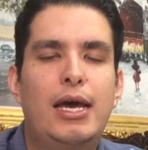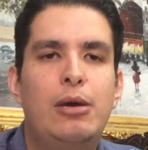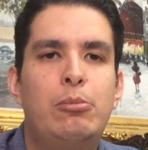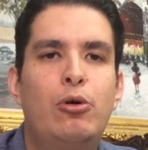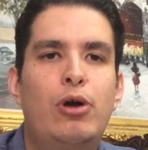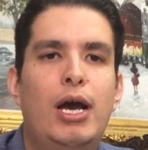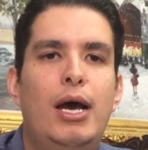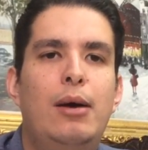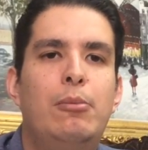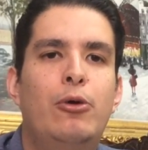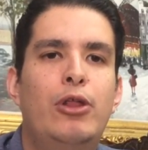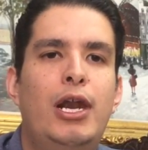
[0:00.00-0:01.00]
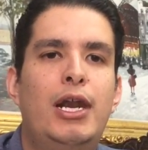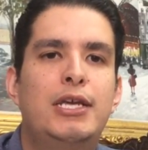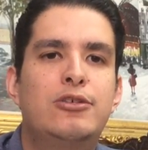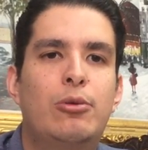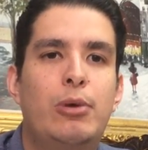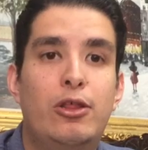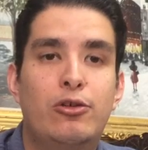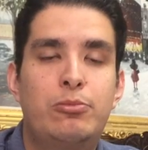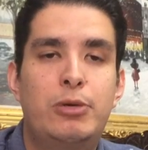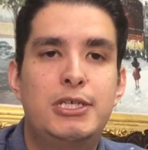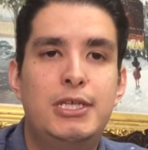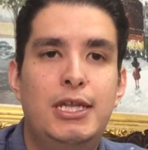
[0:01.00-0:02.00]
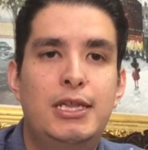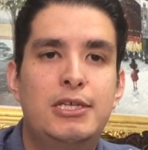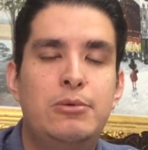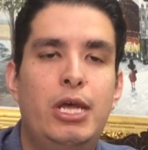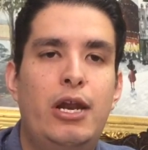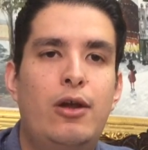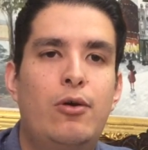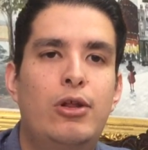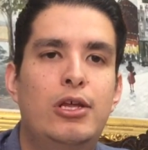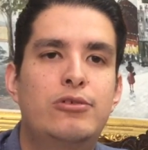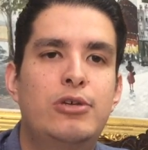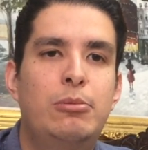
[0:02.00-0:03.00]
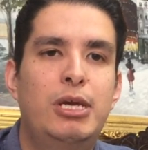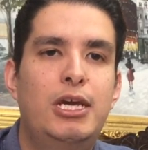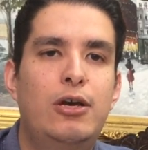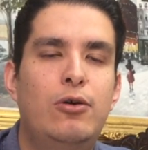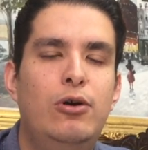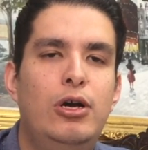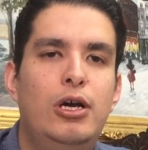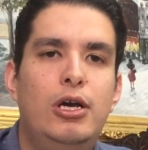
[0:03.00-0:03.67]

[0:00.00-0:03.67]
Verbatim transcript: época moderna y sobre dos presidentes bien recordados en México,